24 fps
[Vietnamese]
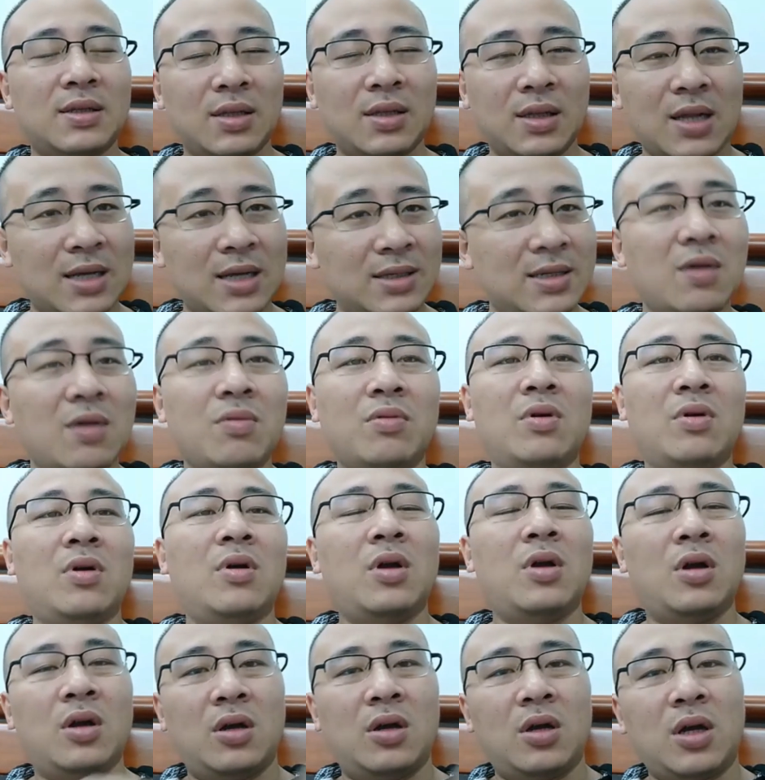là xong.
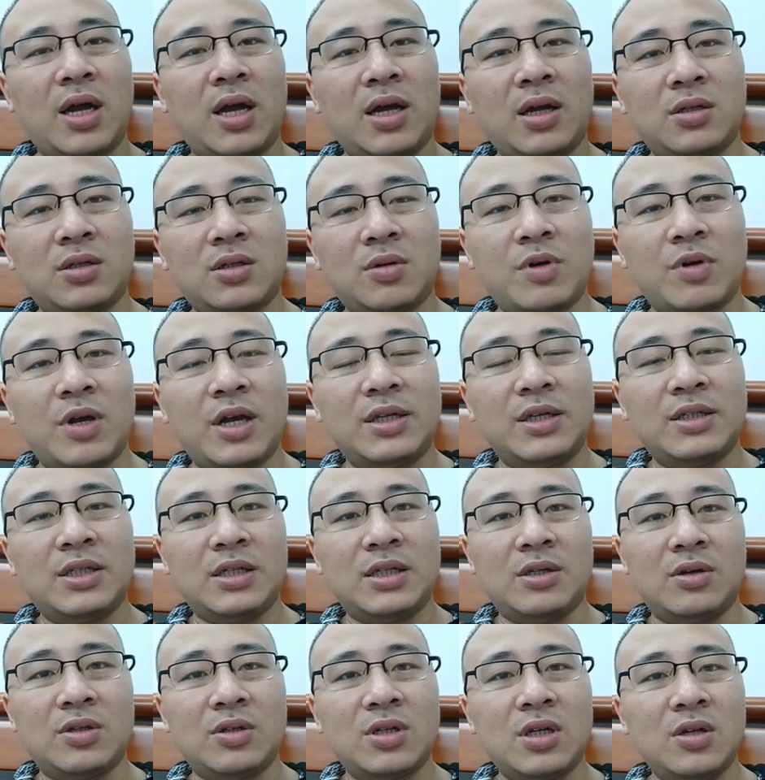Ở trong đấy anh
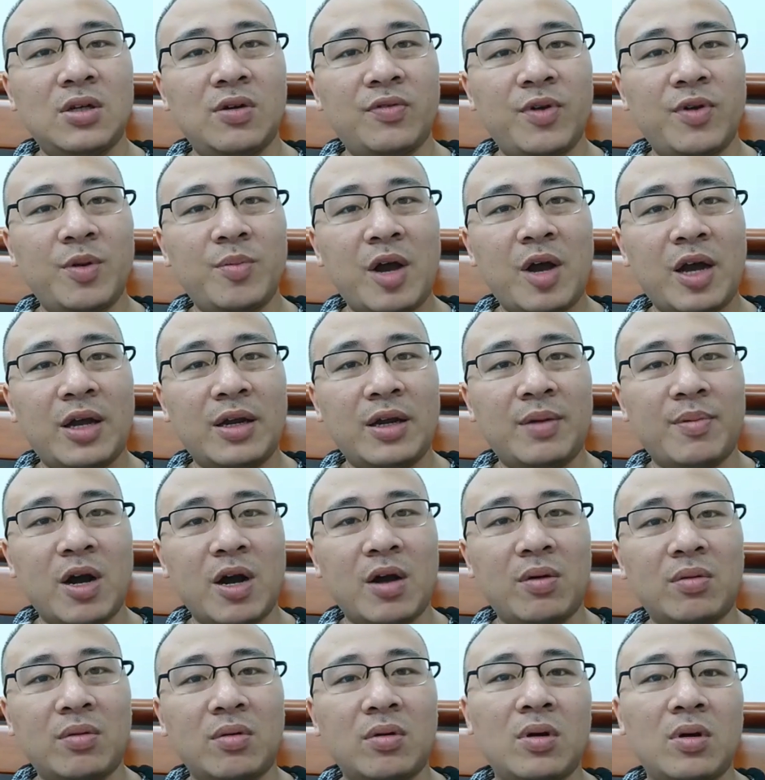chỉ rất nhiều phim hay để mà
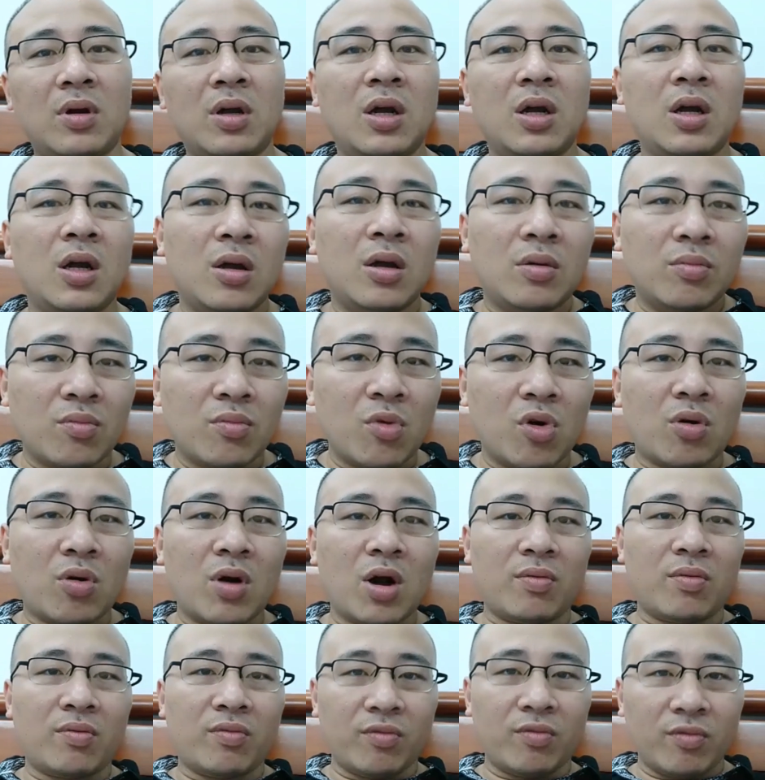học. Bộ
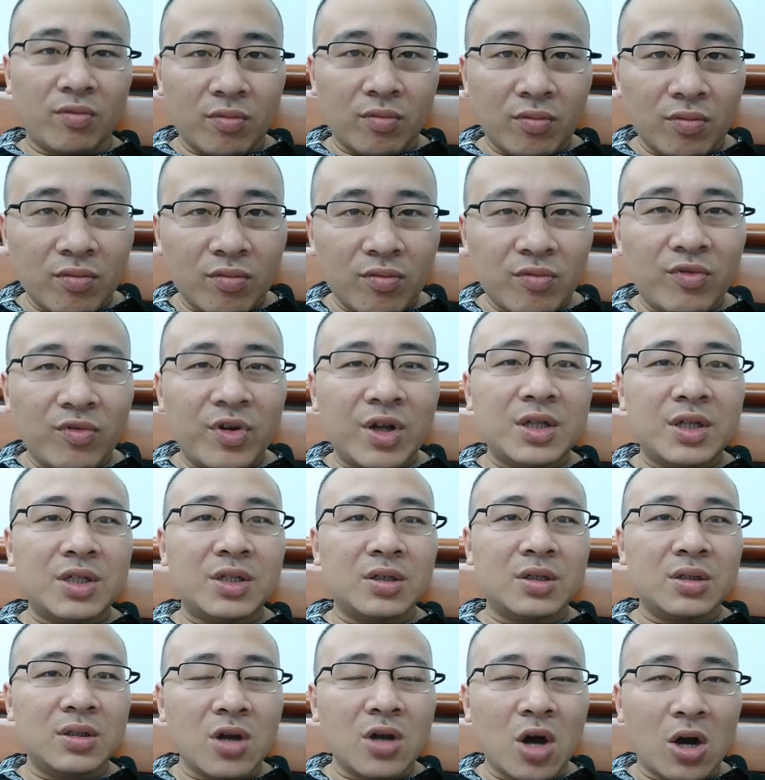học viết
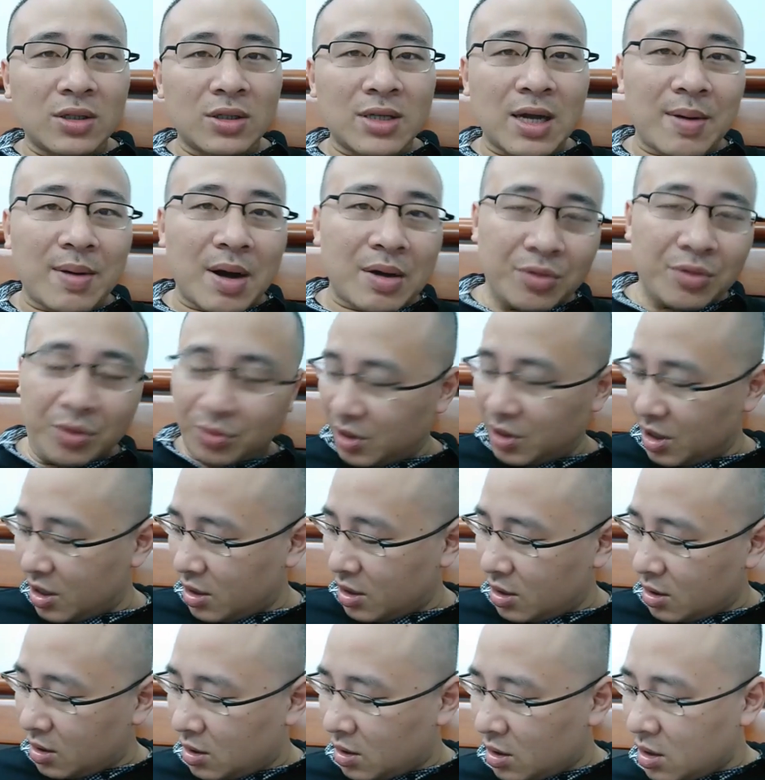chữ đó giá bao nhiêu
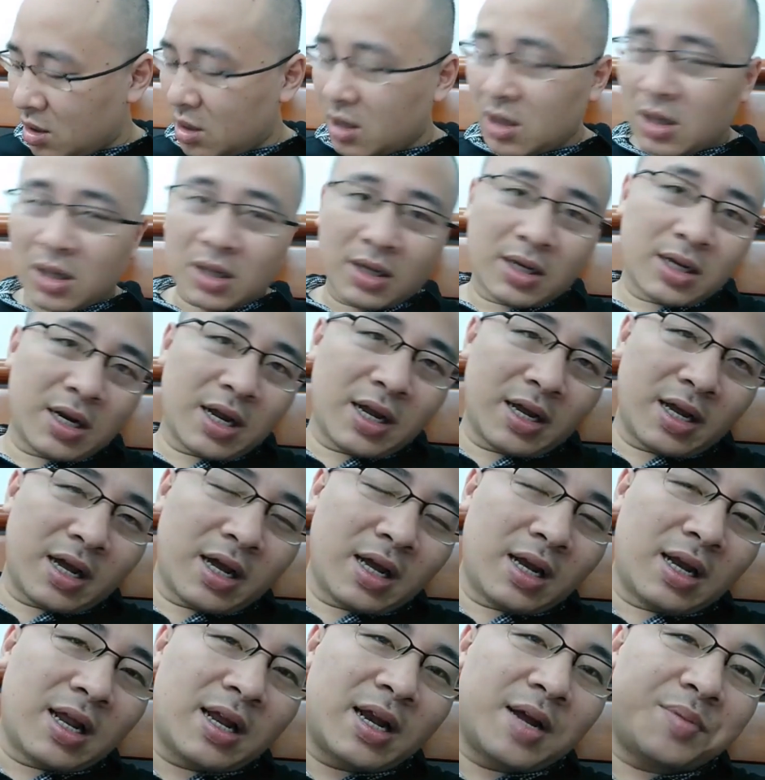tiền? Cái này á,
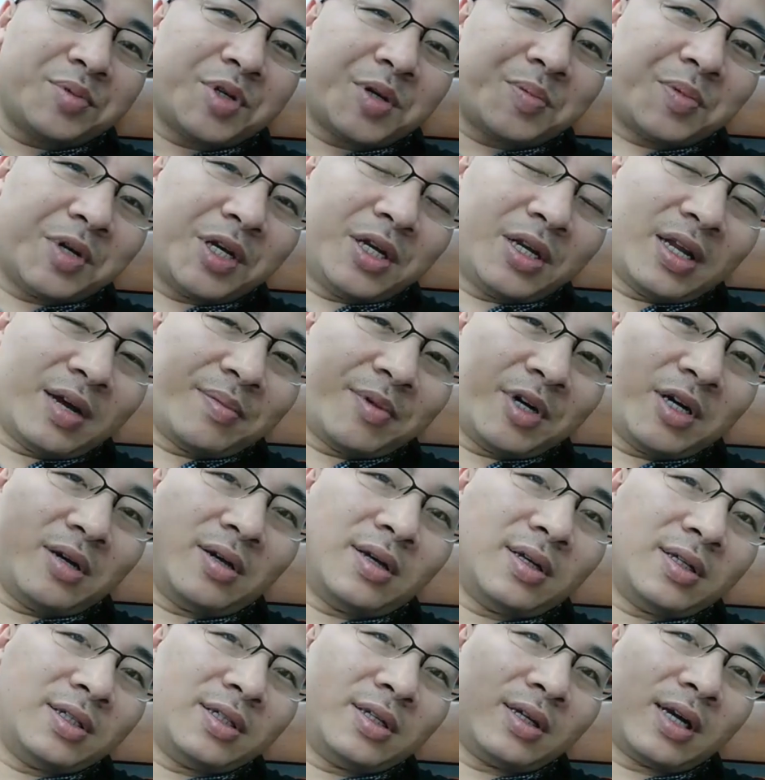là năm trăm nghìn em ơi.
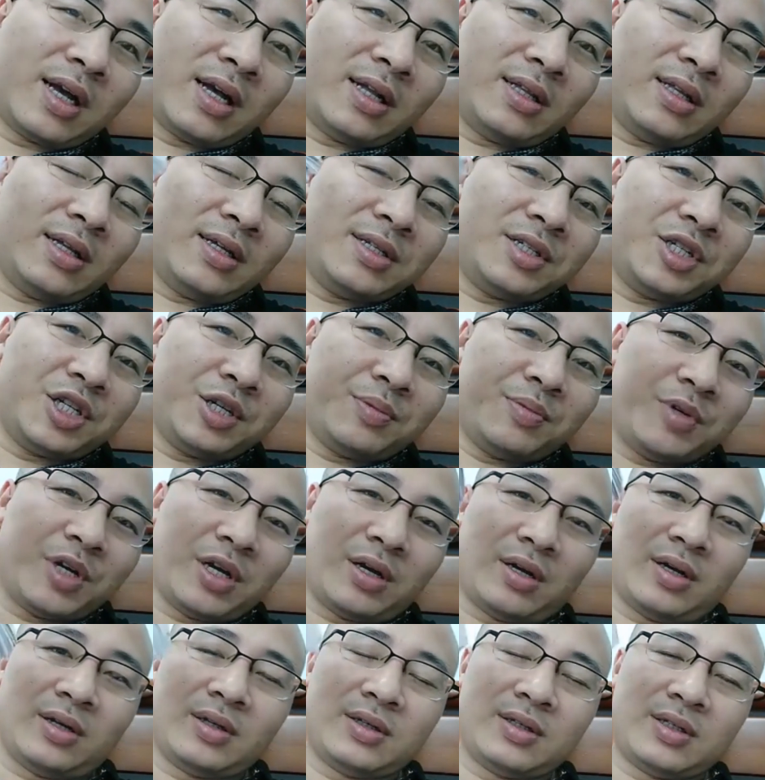Chưa kể tiền ship
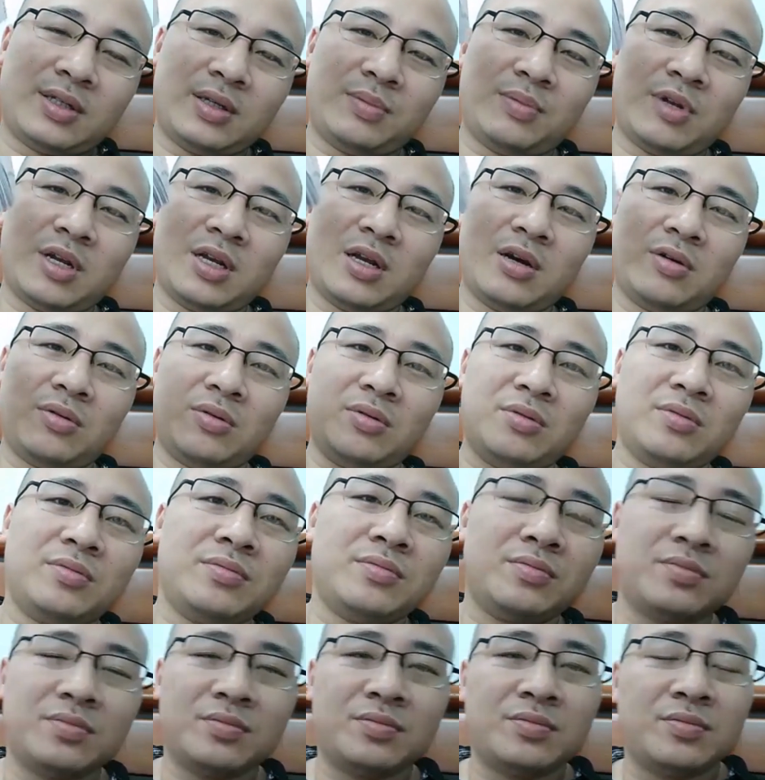nhá. Ship đến đâu?
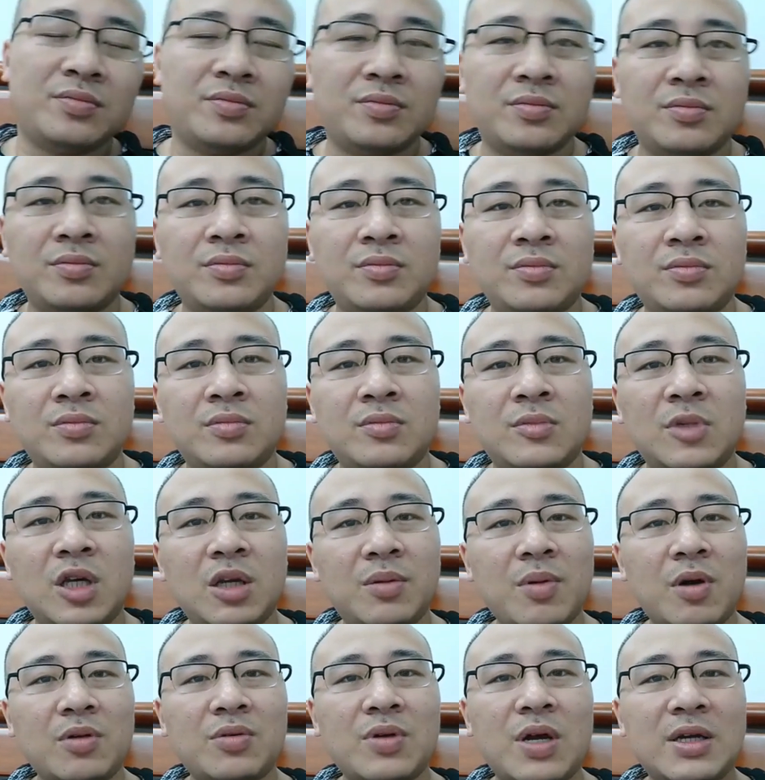
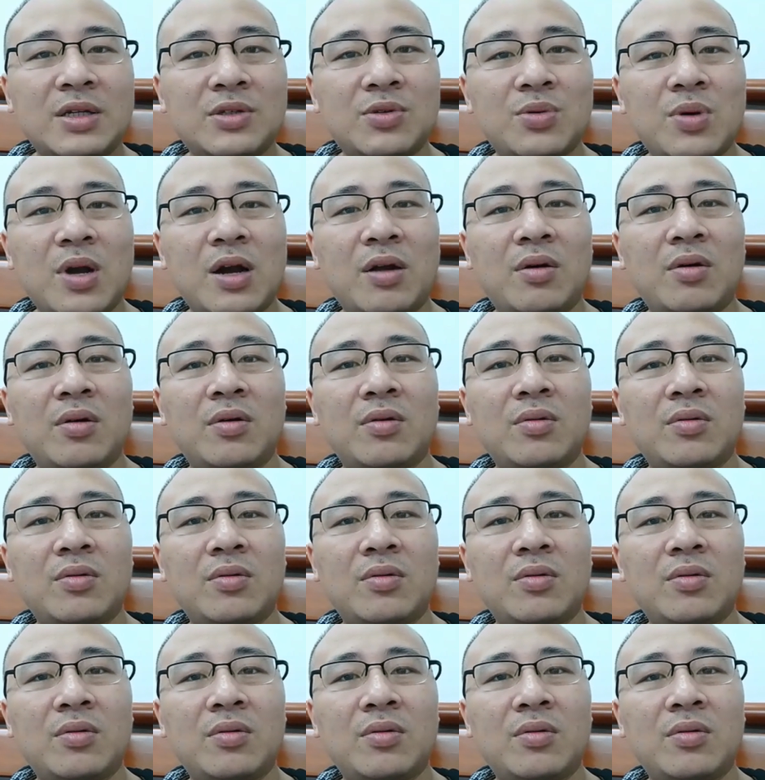Inbox cho anh Su Hào.